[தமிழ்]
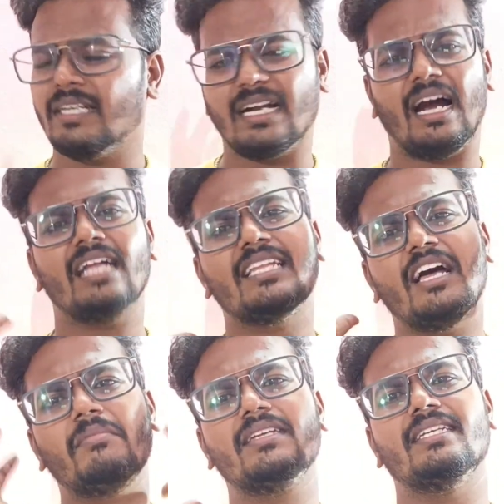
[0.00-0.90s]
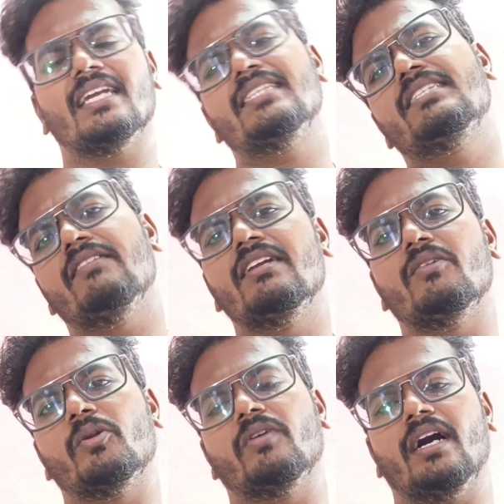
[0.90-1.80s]
காதெல்லாம் அப்படியே இறஞ்சி வெளியே
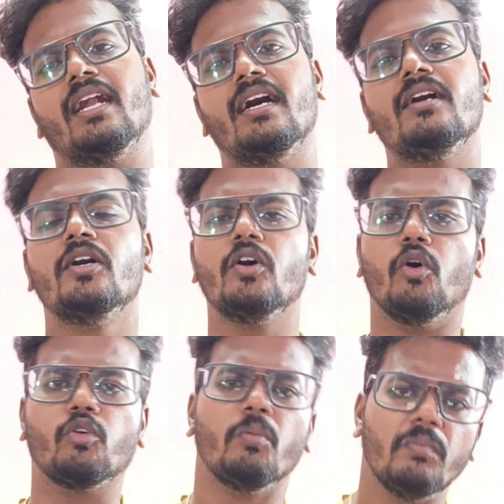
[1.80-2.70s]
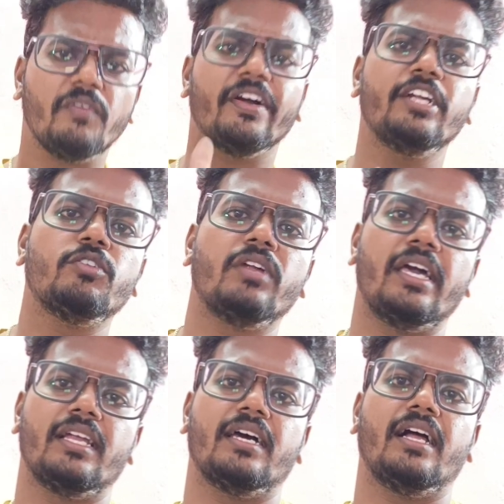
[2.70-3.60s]
வருவாங்க ஆனால் ரொம்ப ஃபைன் டியூன்
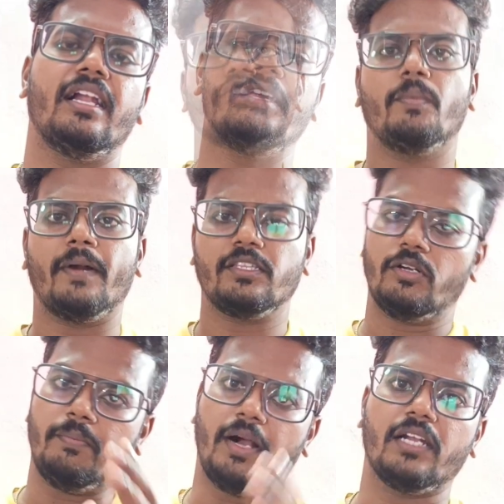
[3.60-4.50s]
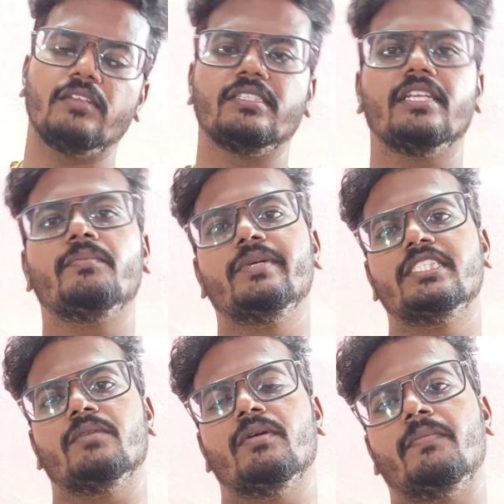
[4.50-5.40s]
ஆயிருக்கார் ஆள் ஸோ படத்தோட பாடலும் சரி
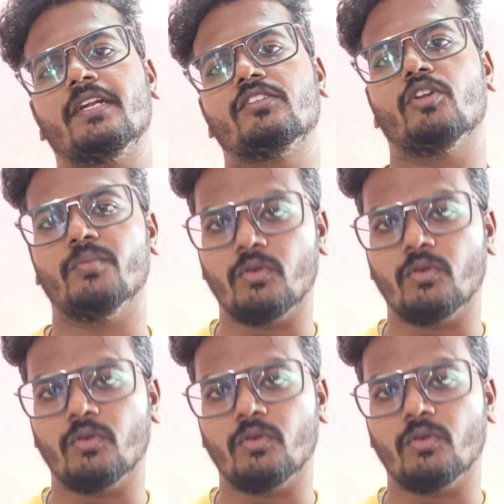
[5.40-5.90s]
பிஜிஎம்மும் படத்துக்கு ரொம்ப